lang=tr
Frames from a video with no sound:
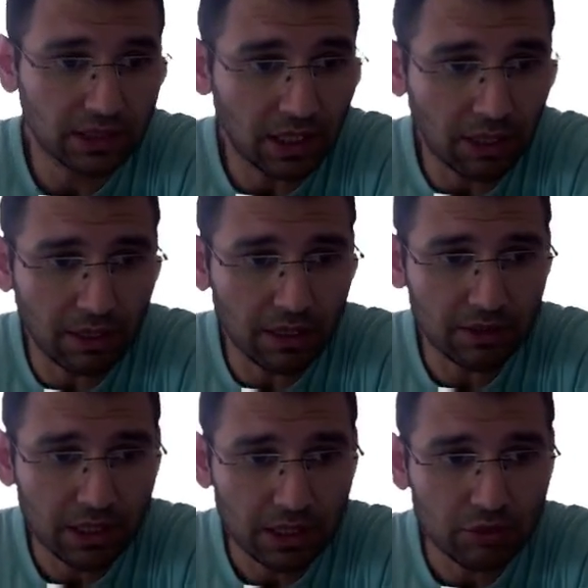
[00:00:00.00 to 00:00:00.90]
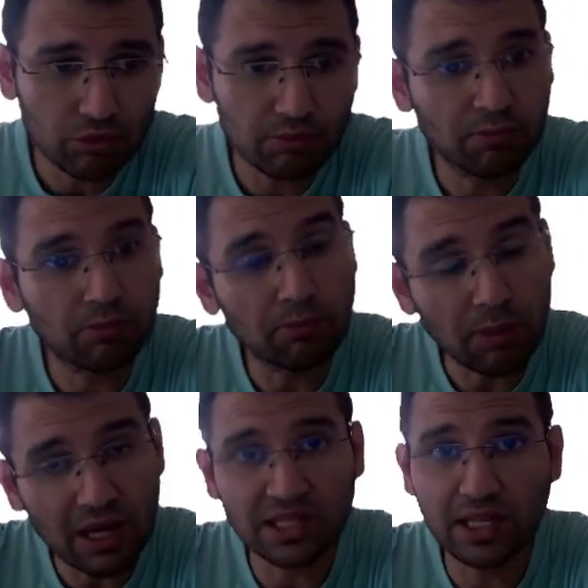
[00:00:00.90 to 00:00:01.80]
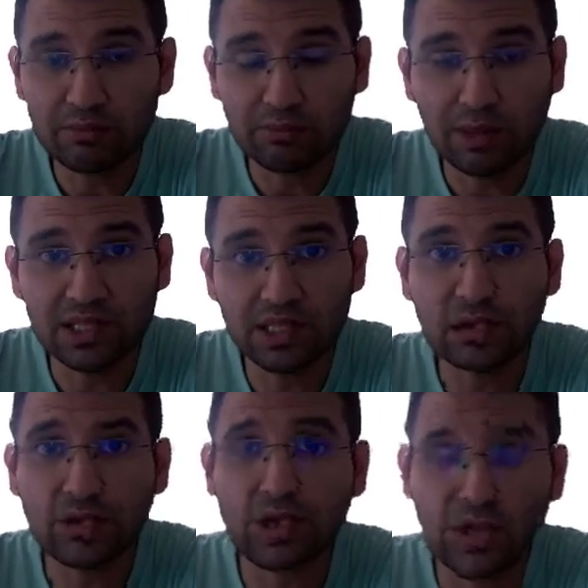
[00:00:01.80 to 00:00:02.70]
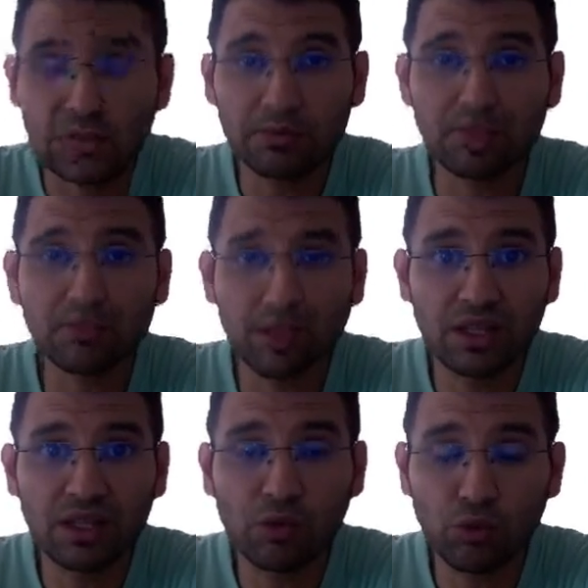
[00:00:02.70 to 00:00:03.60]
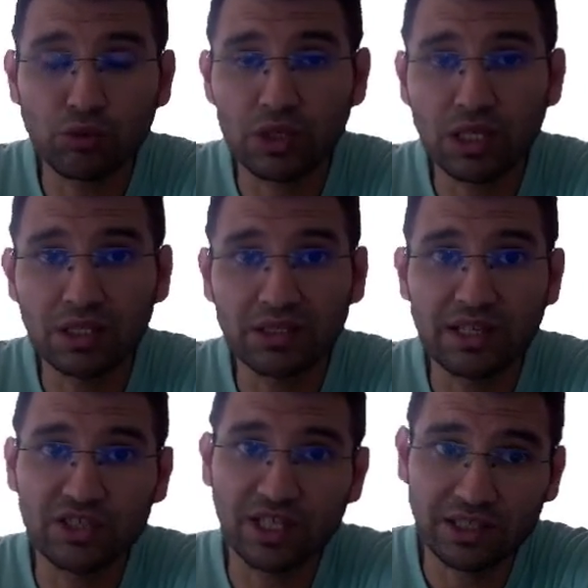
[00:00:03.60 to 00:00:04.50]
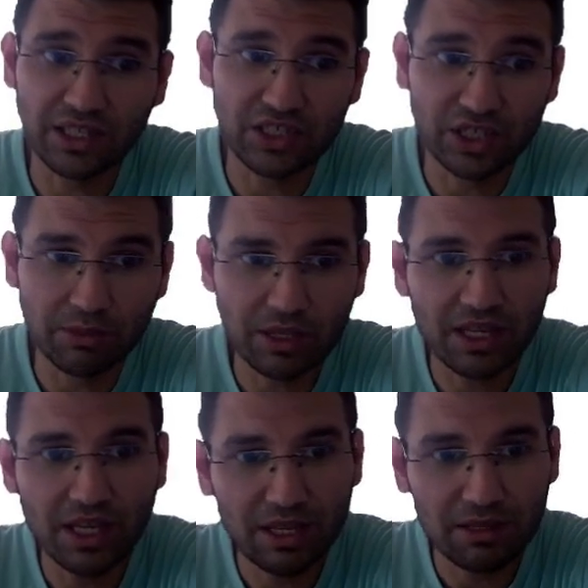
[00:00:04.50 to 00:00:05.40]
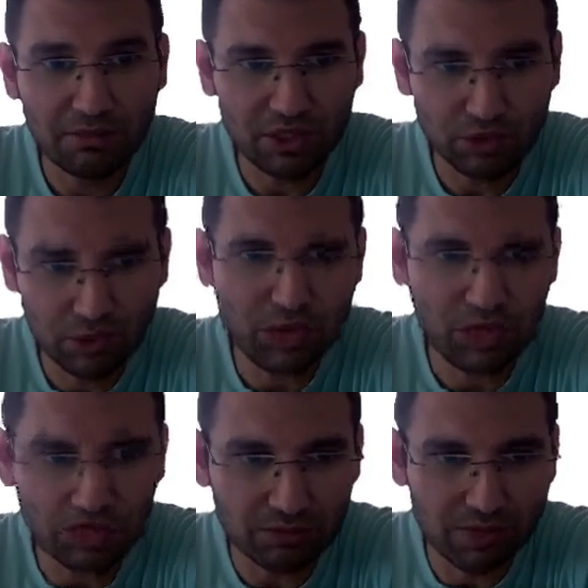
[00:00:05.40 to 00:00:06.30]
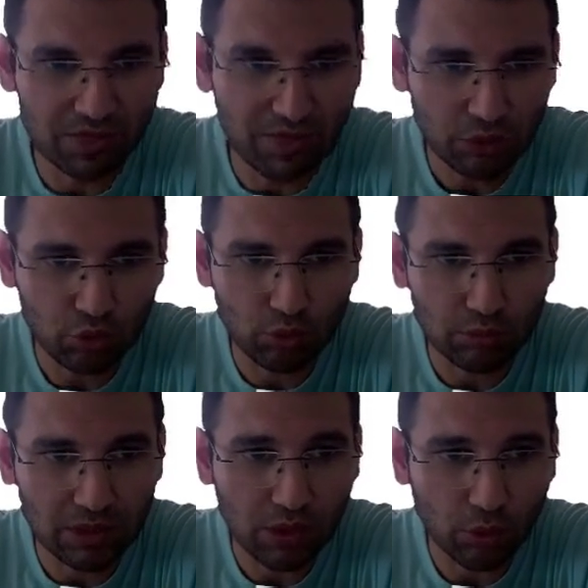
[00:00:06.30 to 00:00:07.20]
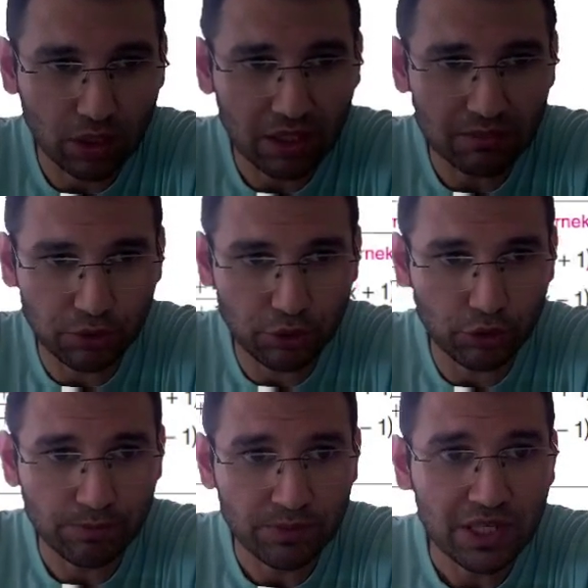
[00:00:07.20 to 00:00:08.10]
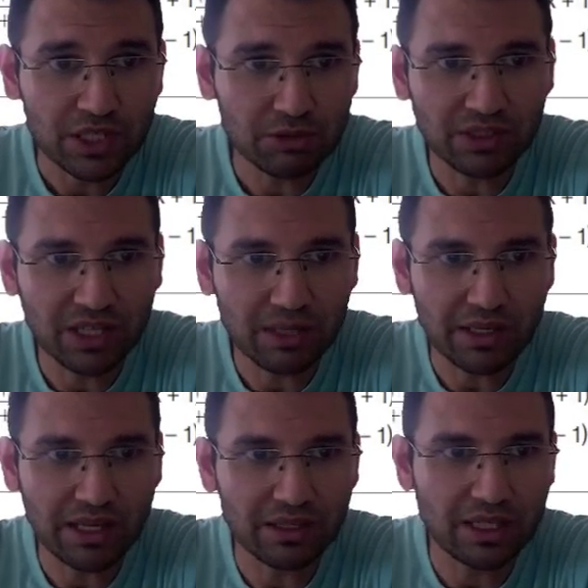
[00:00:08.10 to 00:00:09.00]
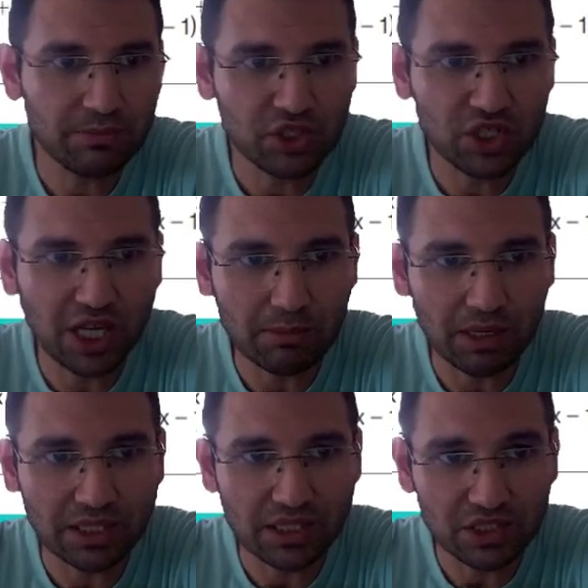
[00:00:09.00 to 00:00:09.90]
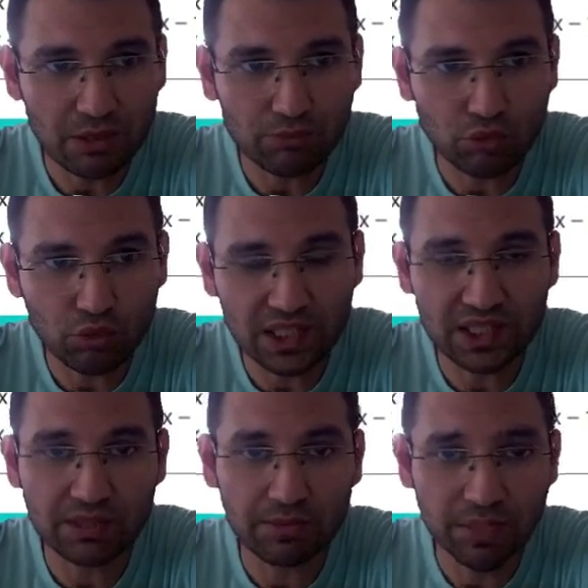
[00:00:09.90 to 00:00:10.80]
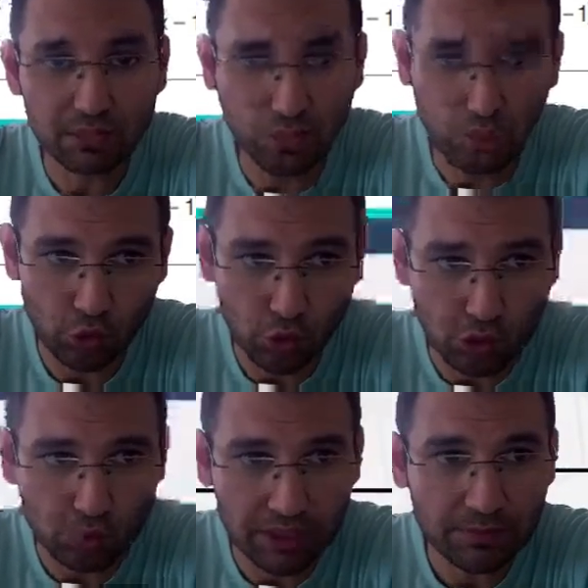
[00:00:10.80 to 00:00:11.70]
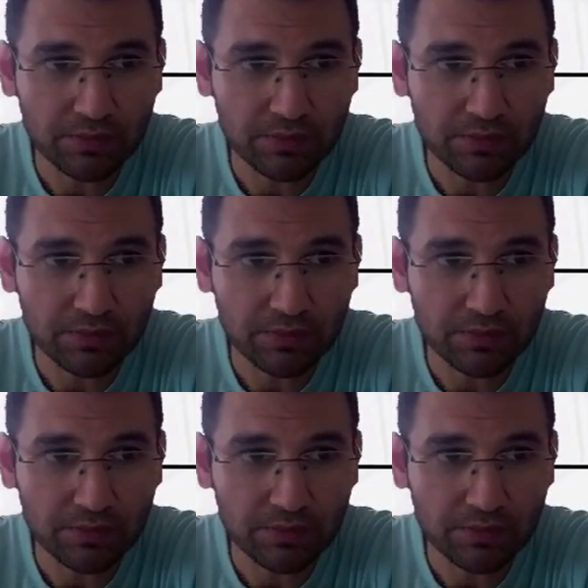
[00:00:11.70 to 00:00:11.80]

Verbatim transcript: ama bazen bazen öyle karmaşık ifadeler oluyor ki değişken değiştirmeye mecbur kaldığımız durumlar olabiliyor. Şimdi terim ekleyip çıkarma arkadaşlar. Bu kısım da çok önemli.